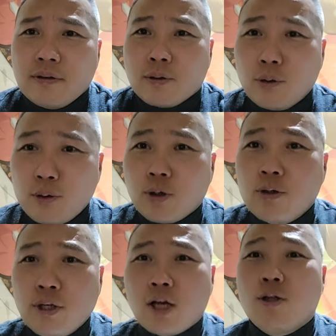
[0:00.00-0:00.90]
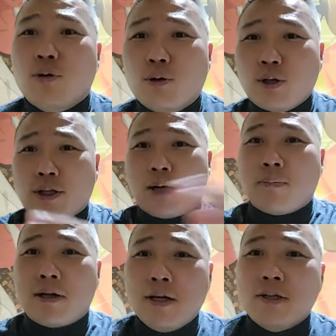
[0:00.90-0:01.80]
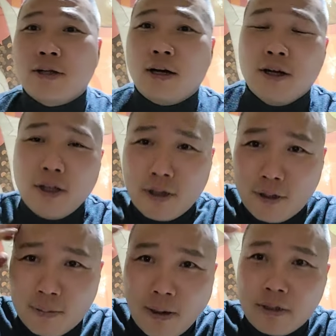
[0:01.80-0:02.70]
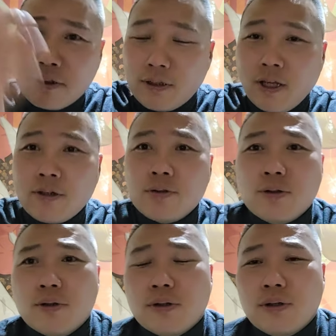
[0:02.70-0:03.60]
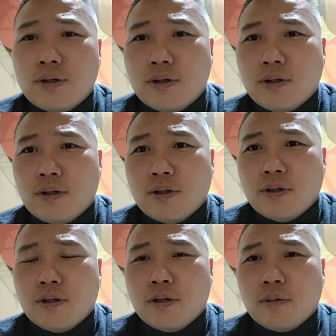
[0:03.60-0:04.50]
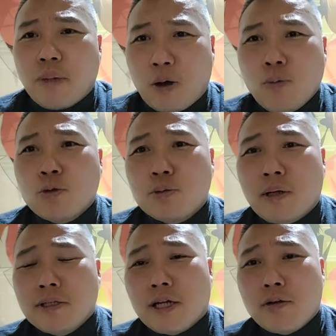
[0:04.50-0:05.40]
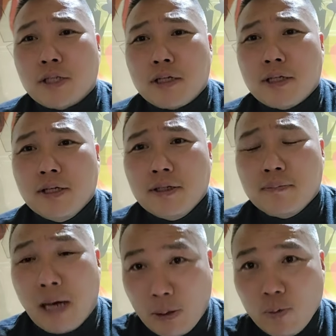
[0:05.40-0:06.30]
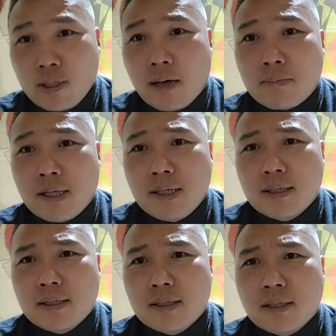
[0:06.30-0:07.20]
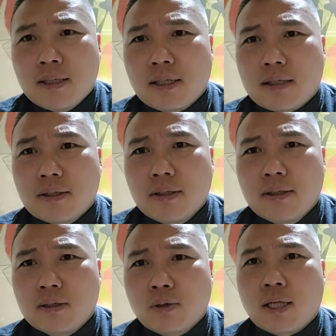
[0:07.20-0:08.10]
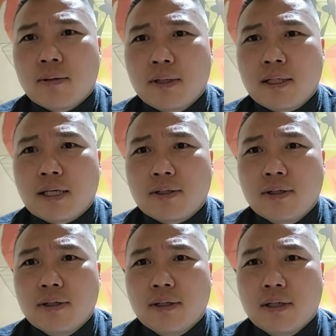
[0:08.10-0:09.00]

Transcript: 그때 그 이야기 듣고 그렇게 다 말하니까 그 말을 꺼낸 거죠. 바로 무슨 말인지 알아요, 저한테? 바로 다음날 형님께서, 소장님 형님께서